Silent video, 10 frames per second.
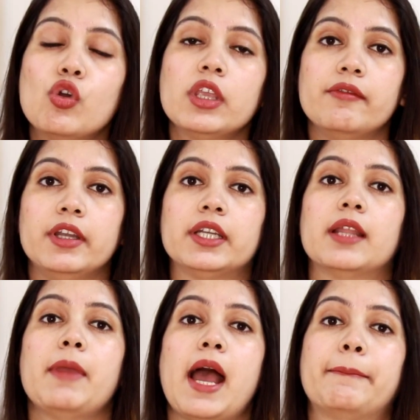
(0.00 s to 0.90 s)
जो कि
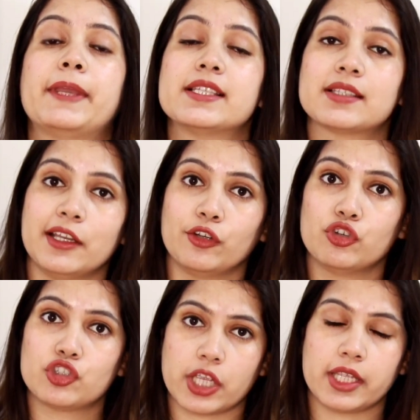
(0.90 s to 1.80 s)
विंटर में आपकी स्किन
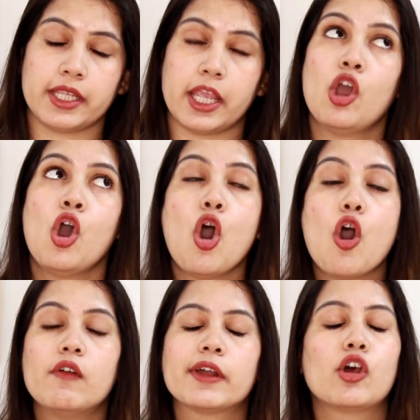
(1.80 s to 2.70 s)
को चाहिए
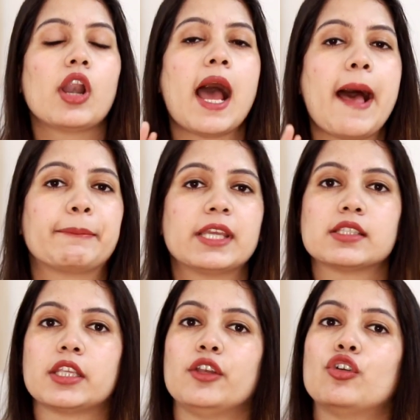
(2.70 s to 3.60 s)
ओवरऑल
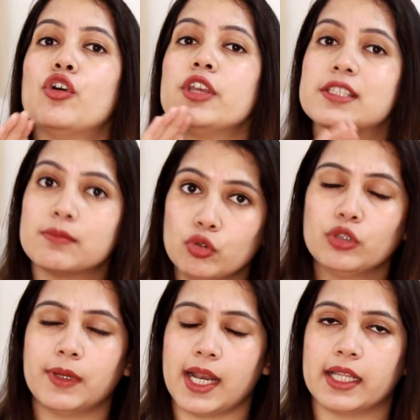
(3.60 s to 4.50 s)
आपकी स्किन को
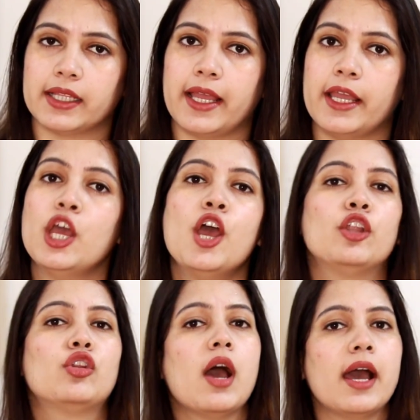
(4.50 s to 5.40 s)
स्मूथ बनाता है
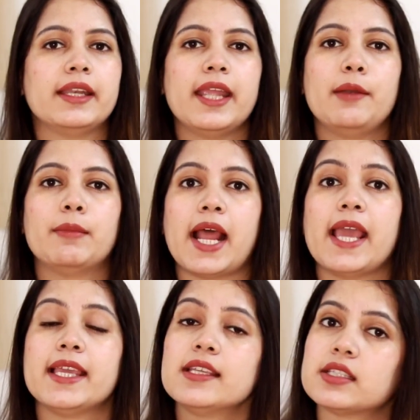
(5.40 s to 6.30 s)
तो हनी एंड
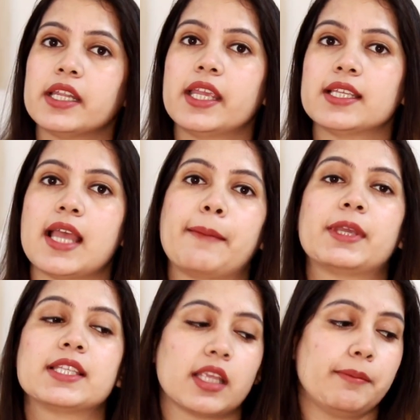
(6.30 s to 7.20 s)
मलाई इस तरीके से
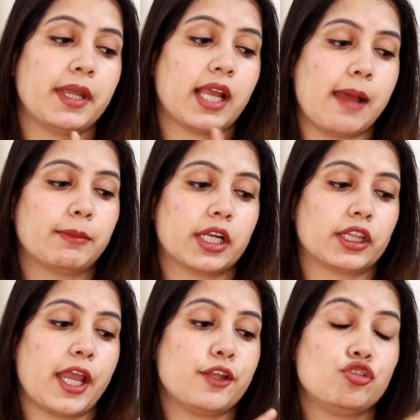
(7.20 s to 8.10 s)
आपकी स्किन पर काम
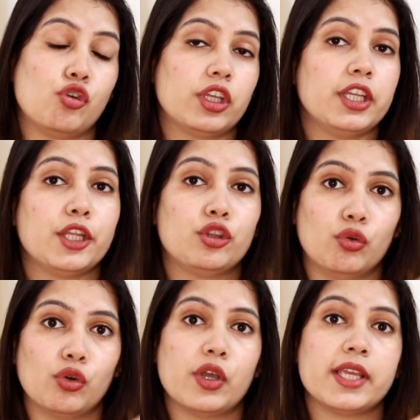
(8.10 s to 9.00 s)
करता है जो कि ये
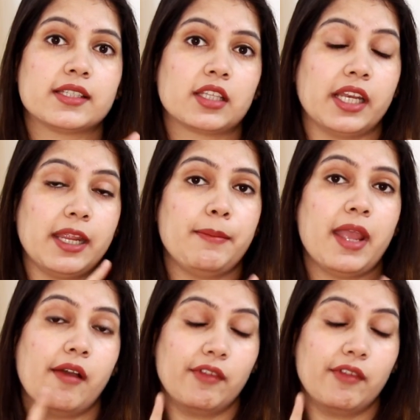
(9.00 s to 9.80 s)
दोनों इस क्रीम में